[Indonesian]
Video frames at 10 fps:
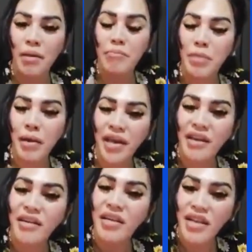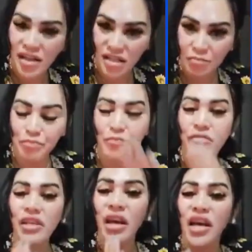berpakaian dinas
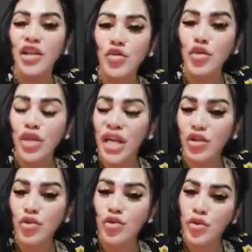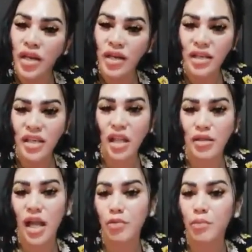kalian, kalian tunjukkan kalian sal
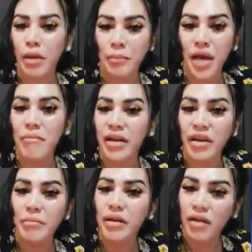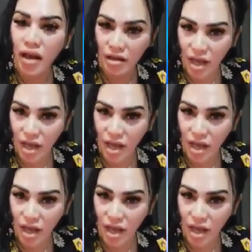salvo PP yang baik dan benar